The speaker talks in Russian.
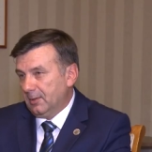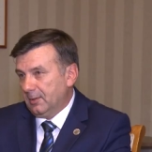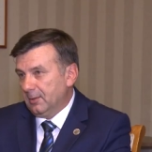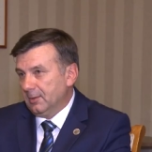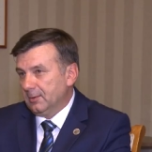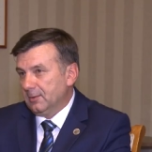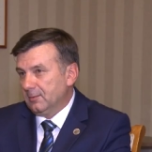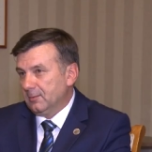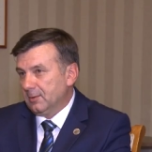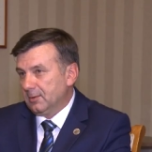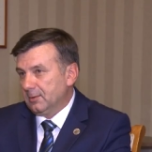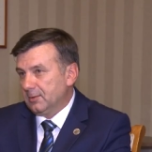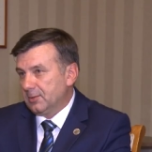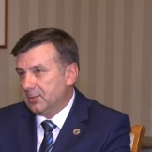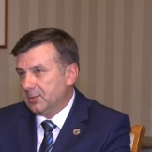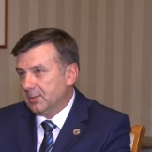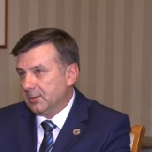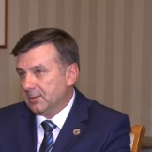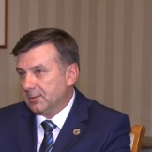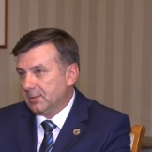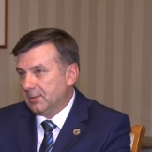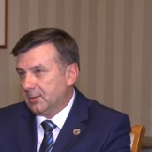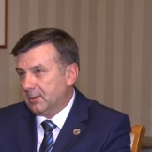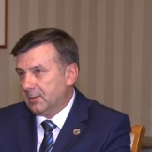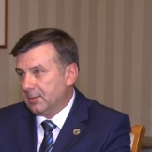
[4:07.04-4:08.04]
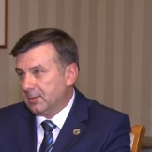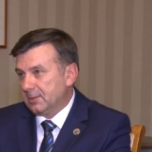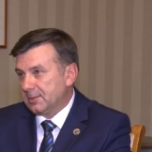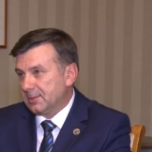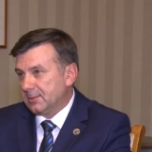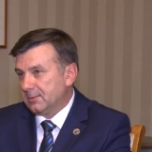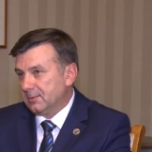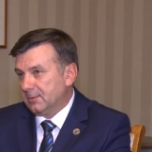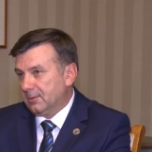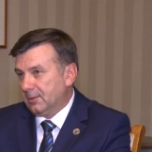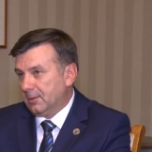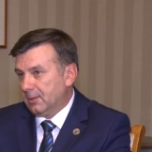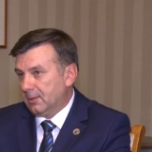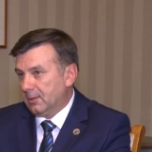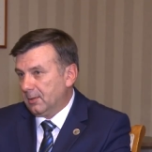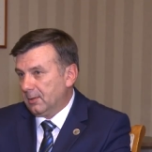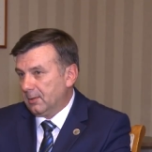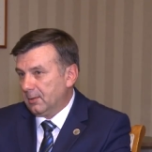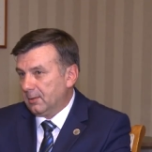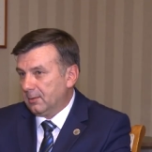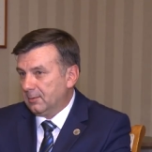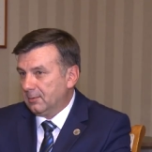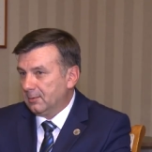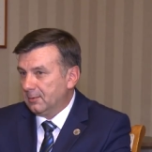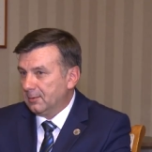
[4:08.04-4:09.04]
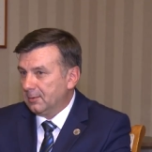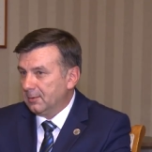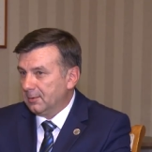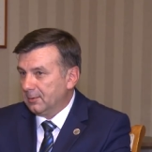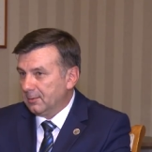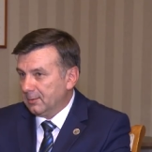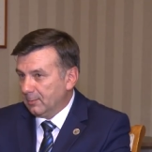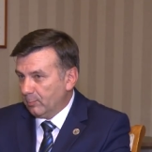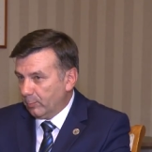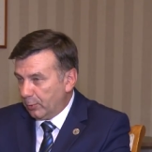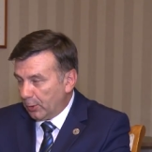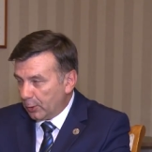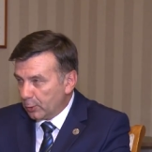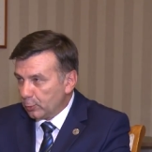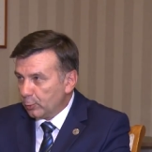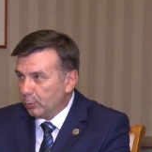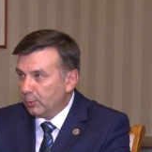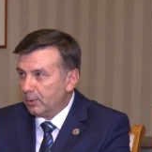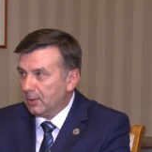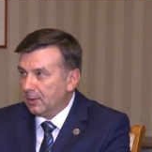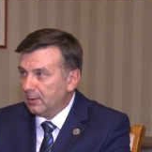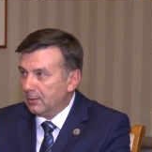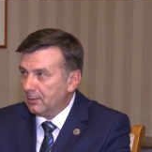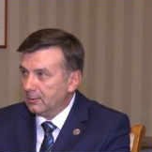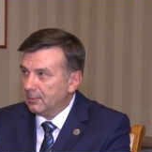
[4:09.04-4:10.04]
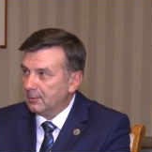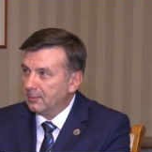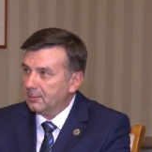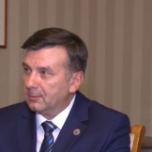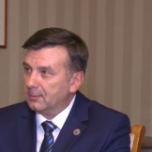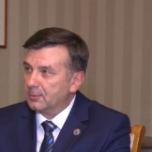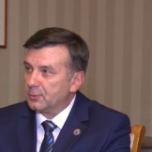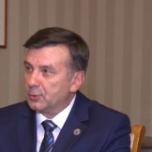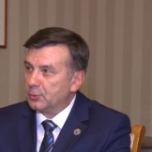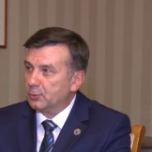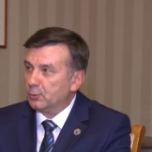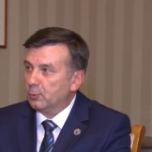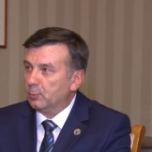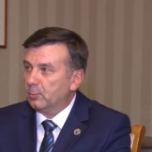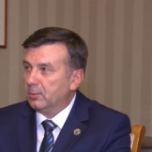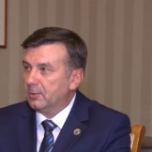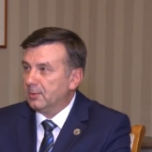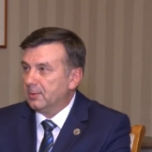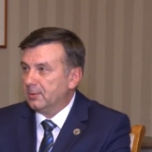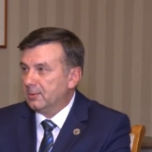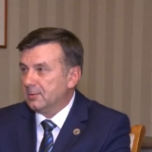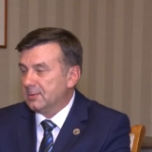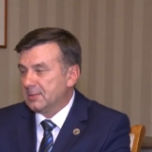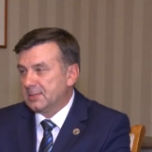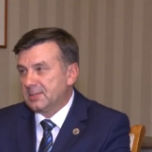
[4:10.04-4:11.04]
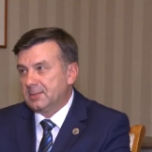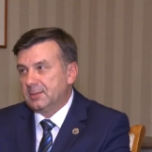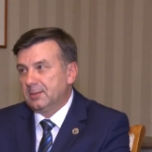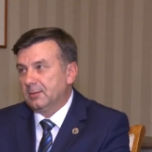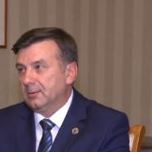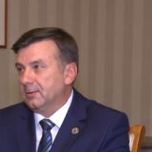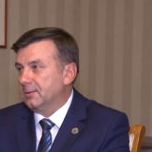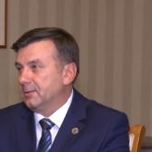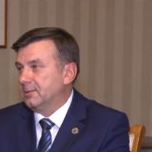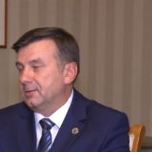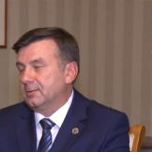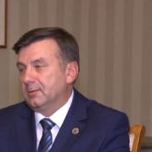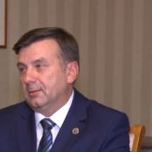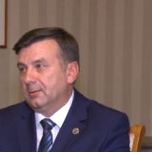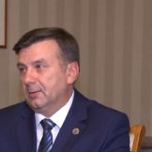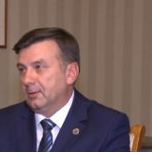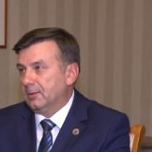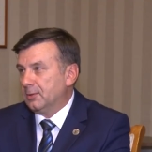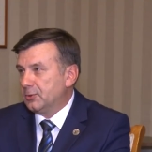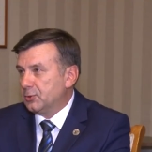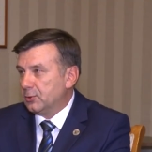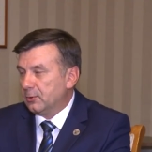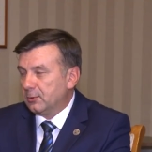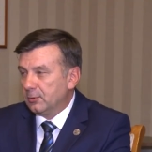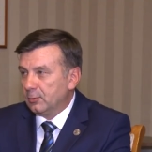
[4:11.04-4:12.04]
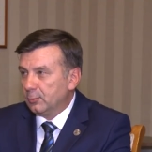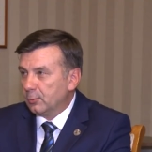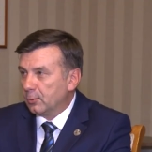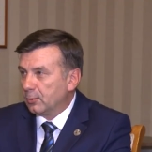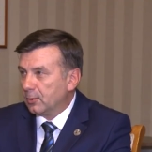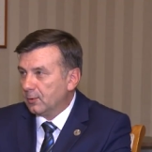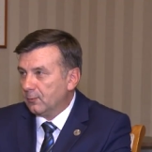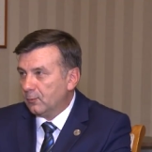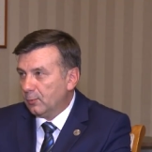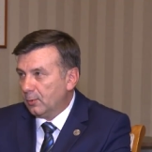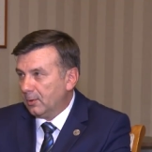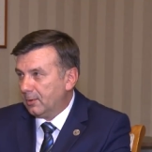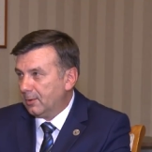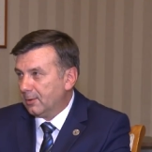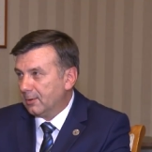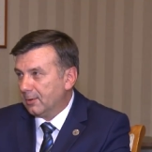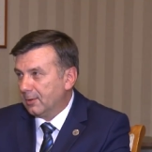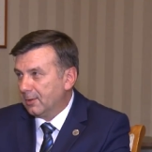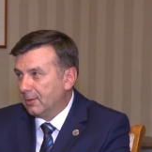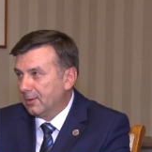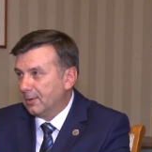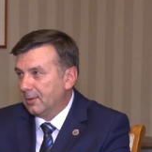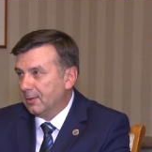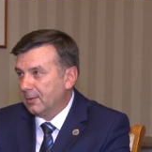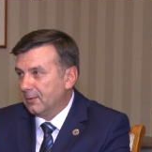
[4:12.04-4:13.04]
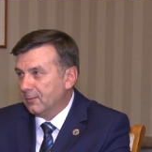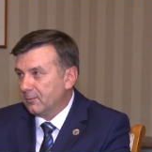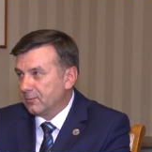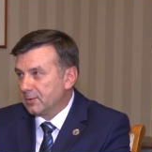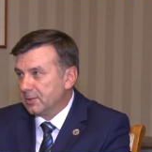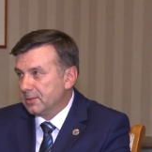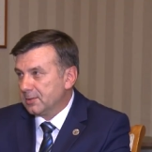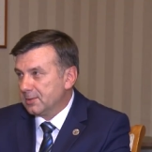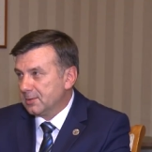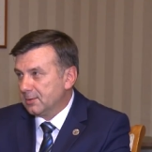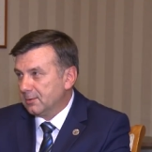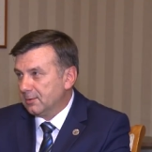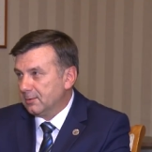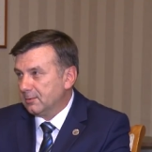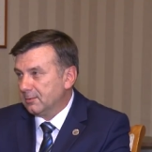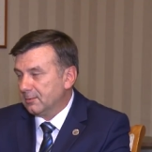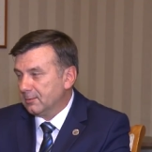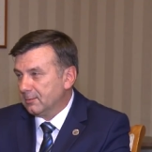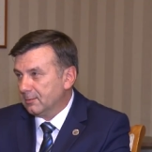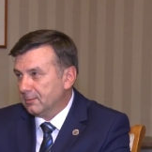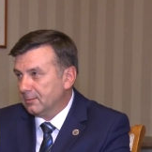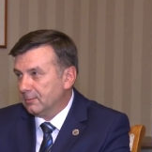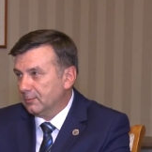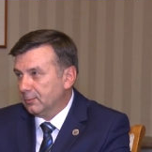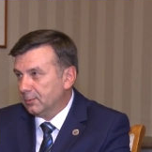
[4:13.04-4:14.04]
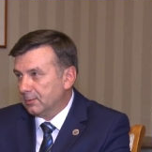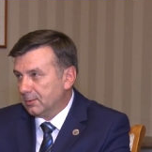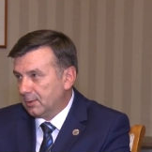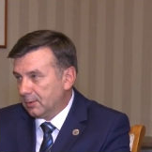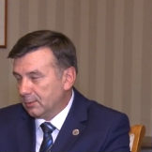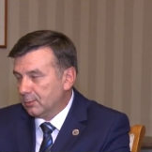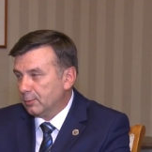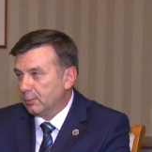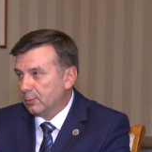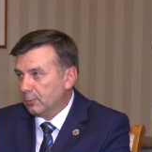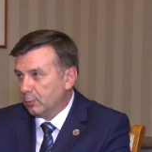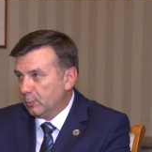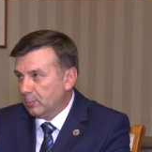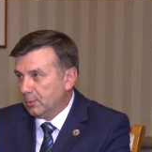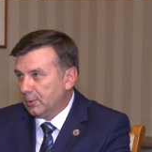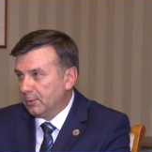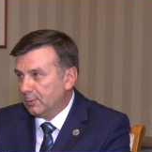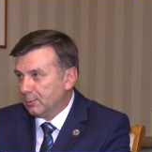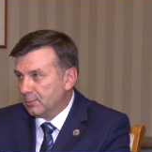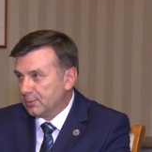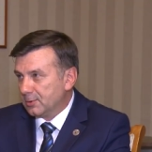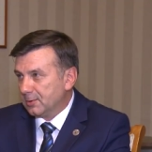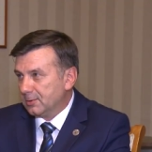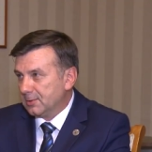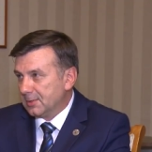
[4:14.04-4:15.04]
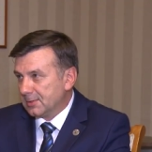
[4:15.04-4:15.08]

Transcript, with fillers: Я, наверное, сейчас как раз на пороге, чтобы сделать э, очередной рывок в жизни, вот, который у меня уже